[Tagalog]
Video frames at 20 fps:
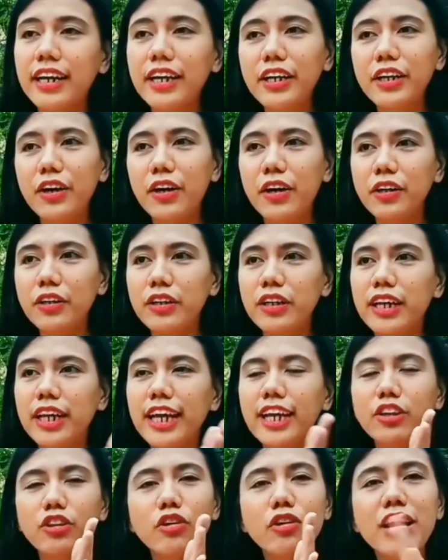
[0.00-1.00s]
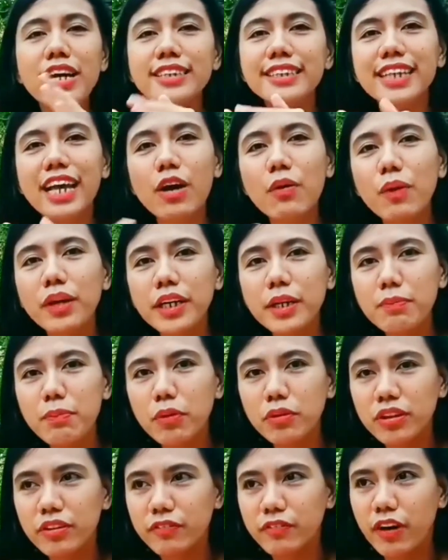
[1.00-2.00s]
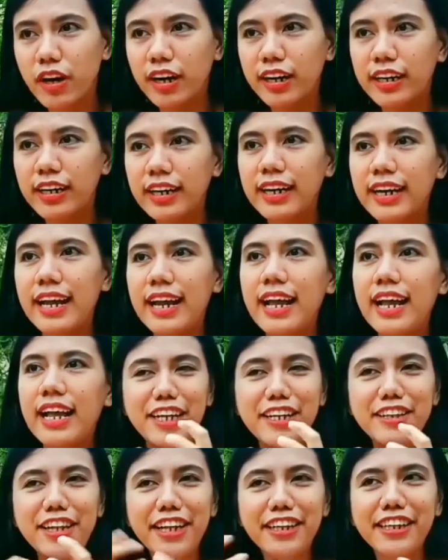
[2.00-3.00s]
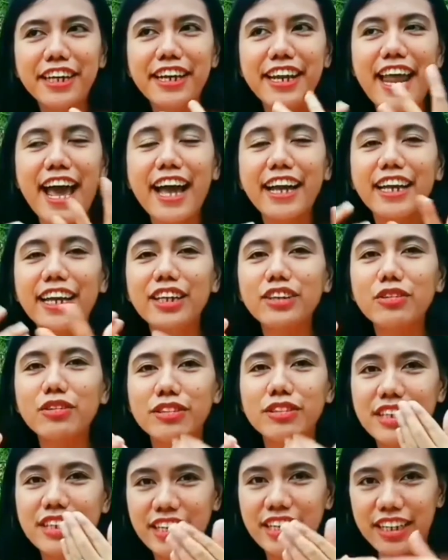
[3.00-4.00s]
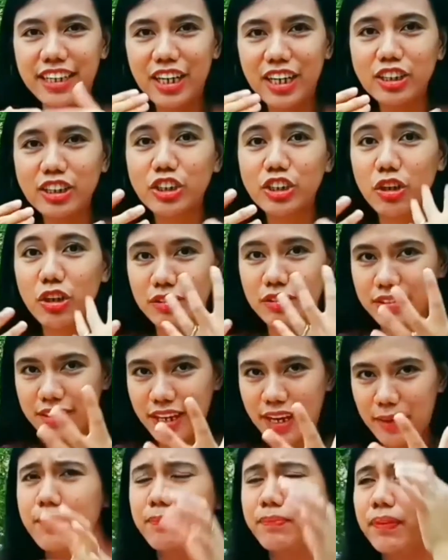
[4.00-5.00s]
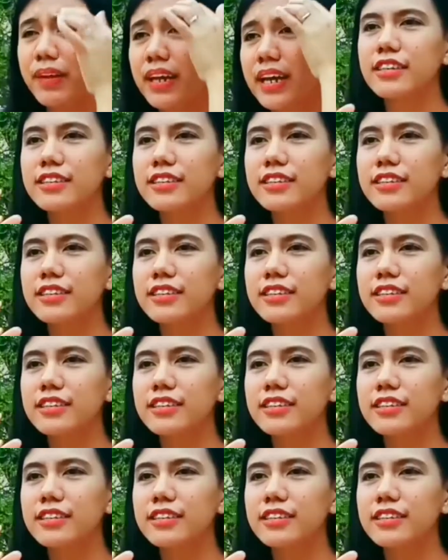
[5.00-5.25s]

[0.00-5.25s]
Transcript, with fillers: Ngayon, itong asawa ni Potiphar, Tinignan niya lagi ito si Joseph.